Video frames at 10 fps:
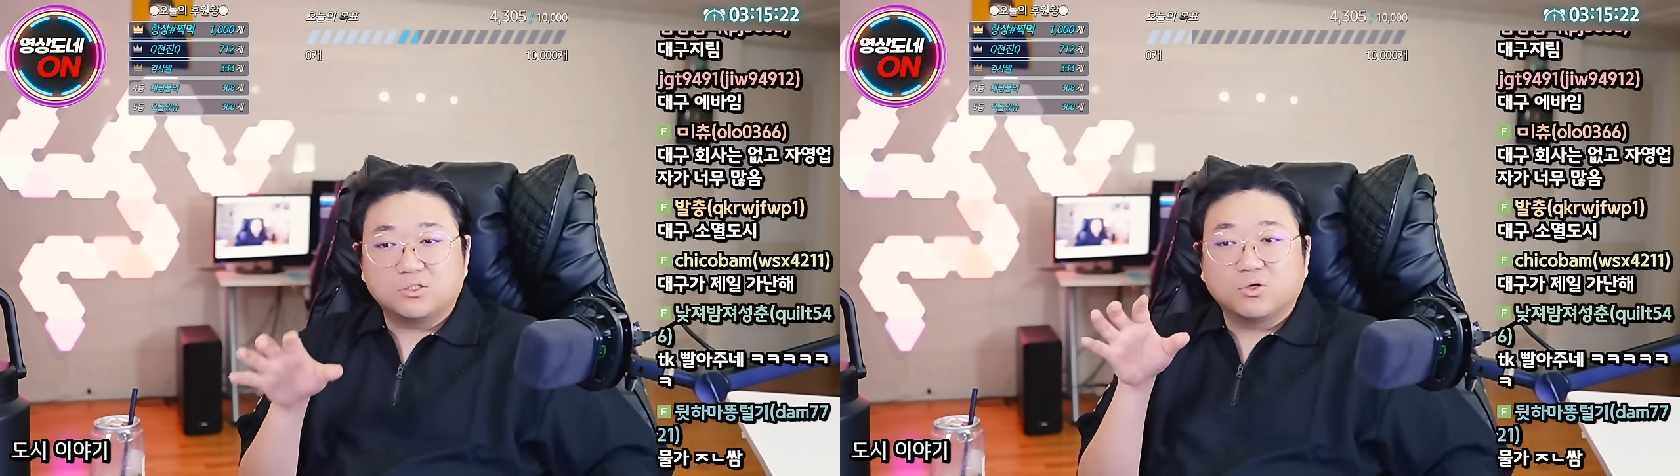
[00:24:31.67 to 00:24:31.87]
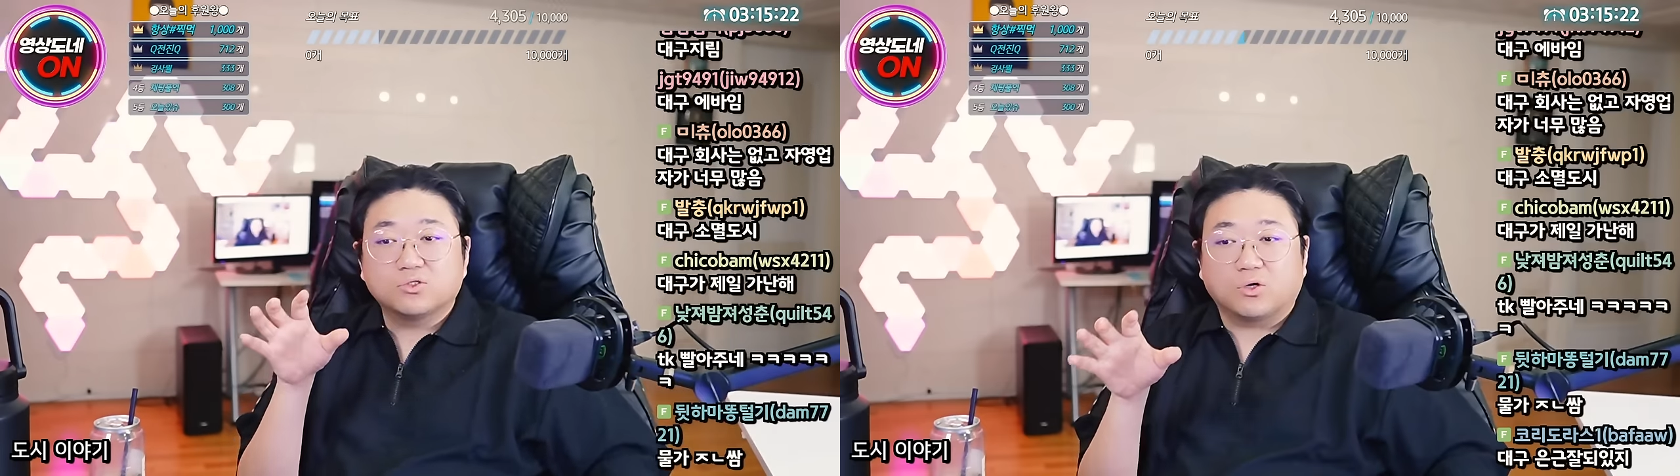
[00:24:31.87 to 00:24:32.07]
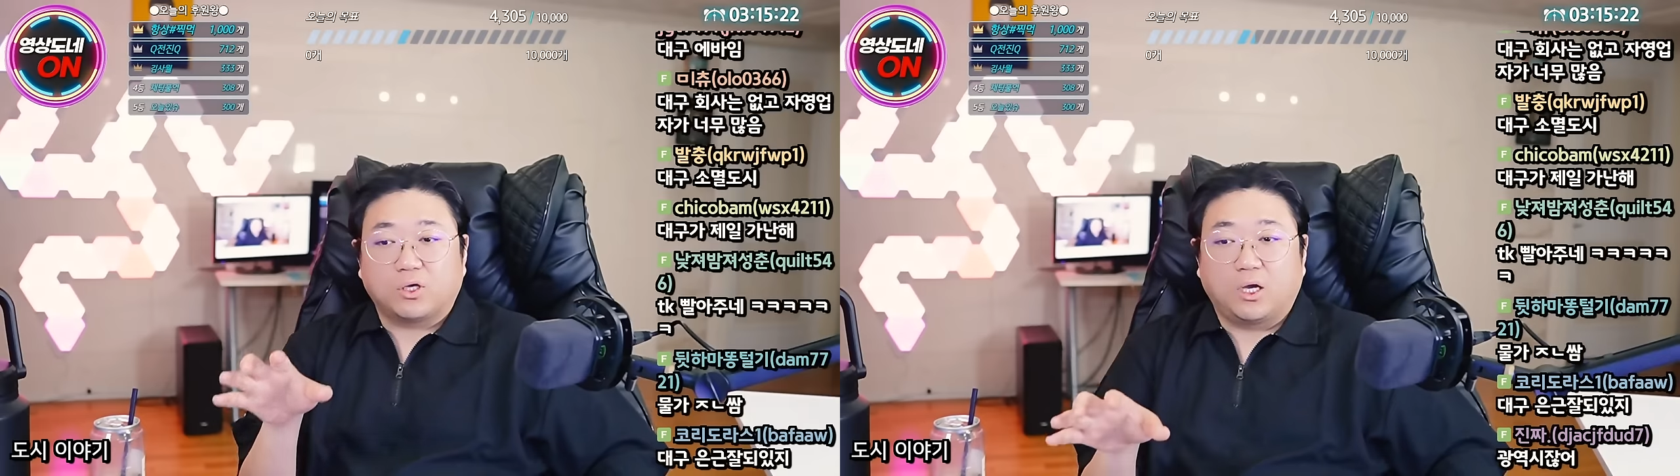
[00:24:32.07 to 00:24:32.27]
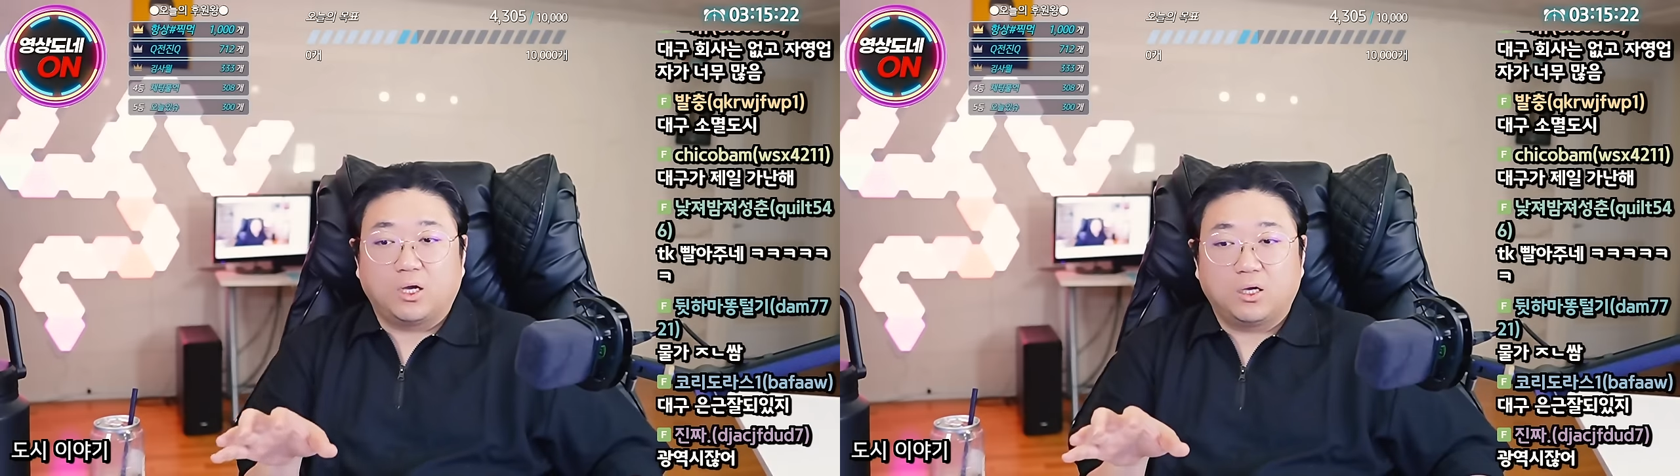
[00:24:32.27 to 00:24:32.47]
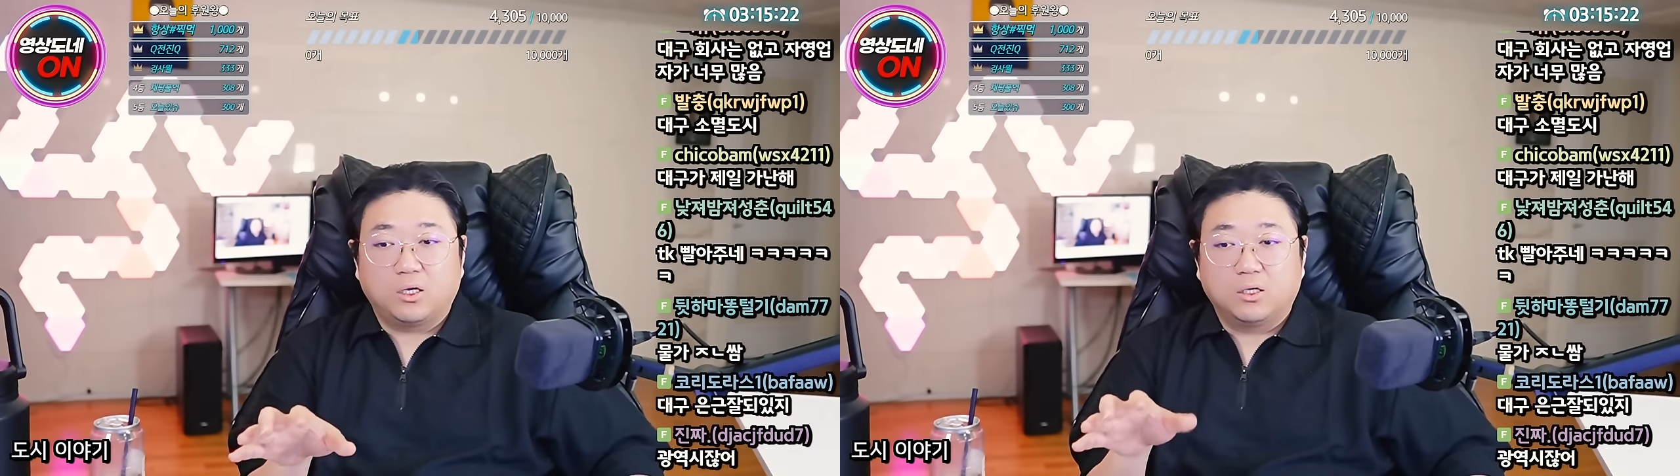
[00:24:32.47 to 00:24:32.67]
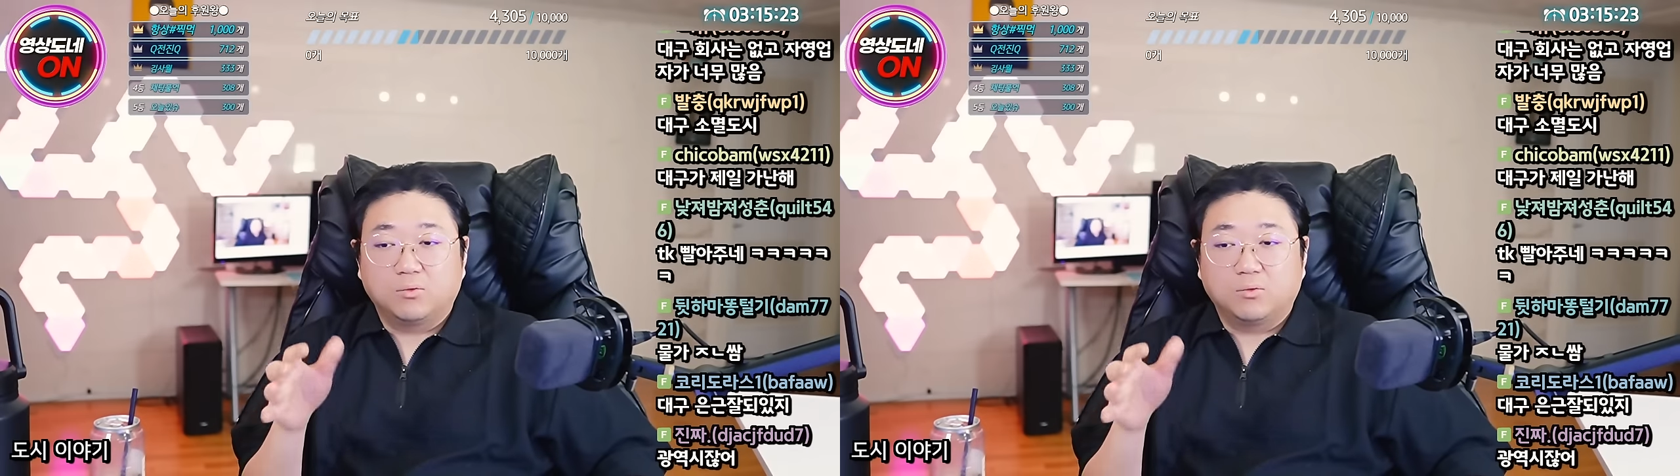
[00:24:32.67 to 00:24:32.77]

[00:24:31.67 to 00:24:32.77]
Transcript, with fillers: 안정적이야.